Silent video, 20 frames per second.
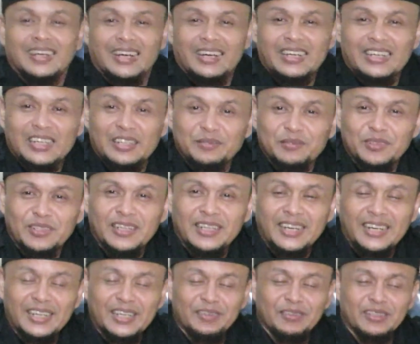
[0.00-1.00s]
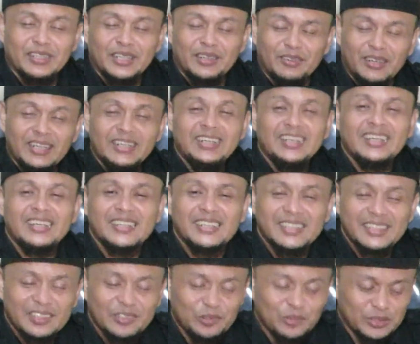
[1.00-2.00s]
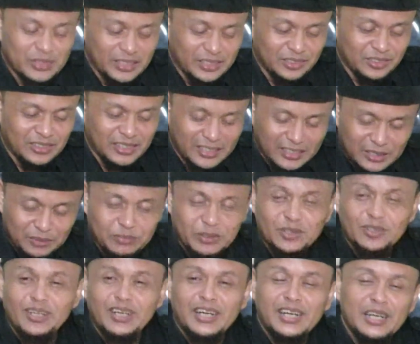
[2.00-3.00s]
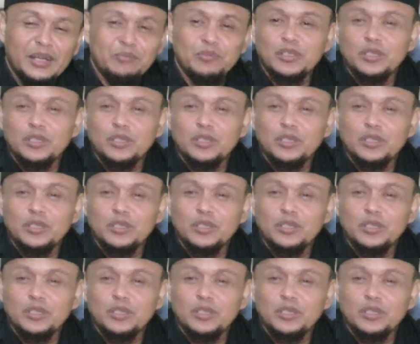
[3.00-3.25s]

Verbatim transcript: Alhamdulillah kawan-kawan, usai sudah kita berdoa,